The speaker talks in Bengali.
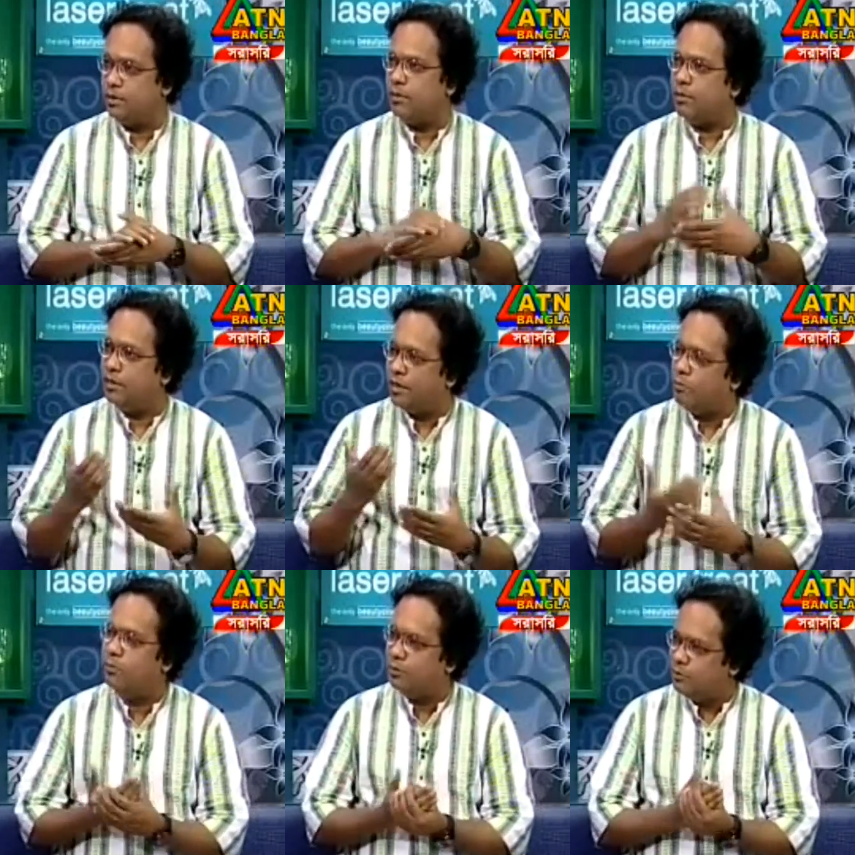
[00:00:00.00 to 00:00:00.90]
যেন রিপ্রেজেন্ট করে
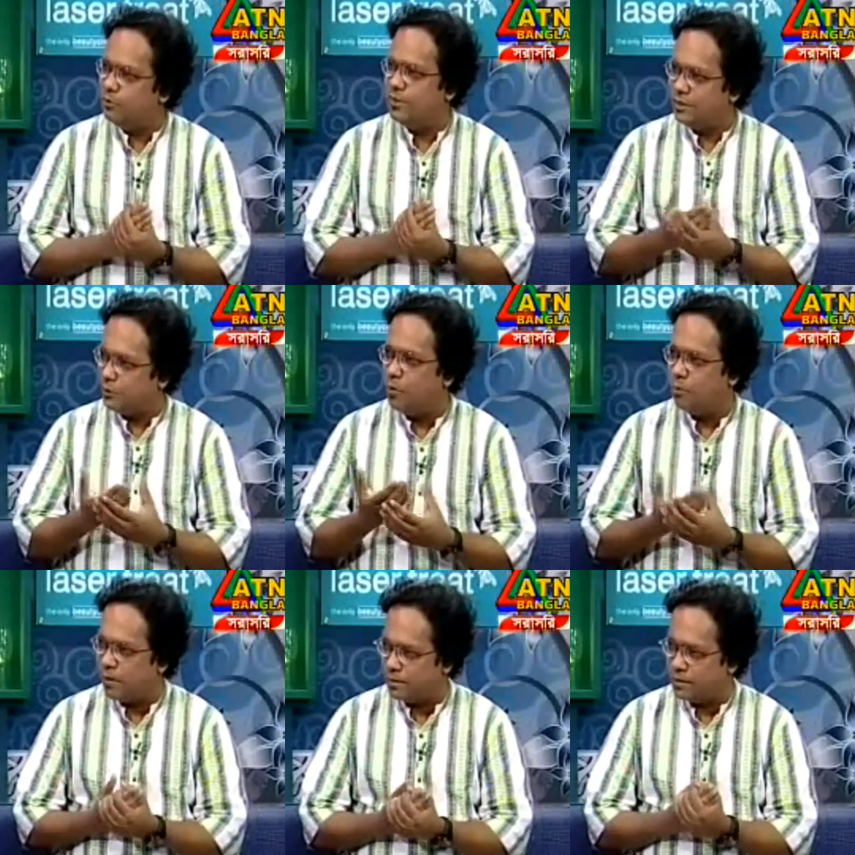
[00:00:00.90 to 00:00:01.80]
আমাদের নামটাও তো
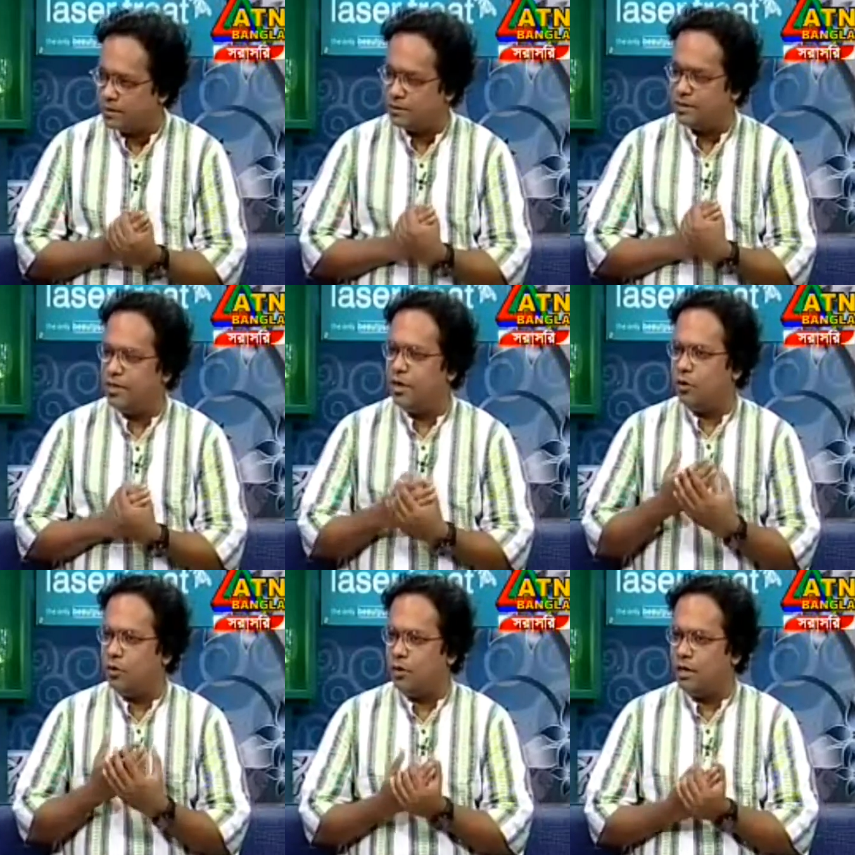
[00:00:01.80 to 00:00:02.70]
হয়েছে রং বাংলাদেশ